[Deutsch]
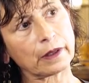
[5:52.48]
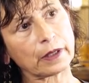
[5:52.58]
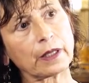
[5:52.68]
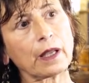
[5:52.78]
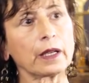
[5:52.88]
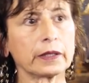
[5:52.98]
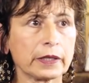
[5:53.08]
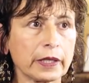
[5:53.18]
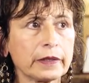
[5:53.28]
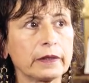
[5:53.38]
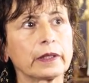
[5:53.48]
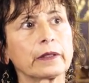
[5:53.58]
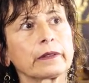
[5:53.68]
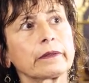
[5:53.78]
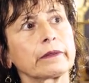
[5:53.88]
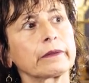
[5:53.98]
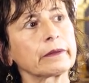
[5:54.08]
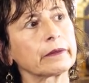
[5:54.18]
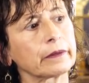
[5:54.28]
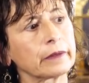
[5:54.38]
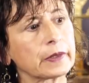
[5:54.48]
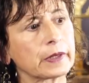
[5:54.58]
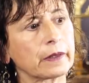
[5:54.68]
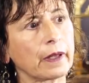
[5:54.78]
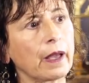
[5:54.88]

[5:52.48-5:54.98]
Klar, die Technik ist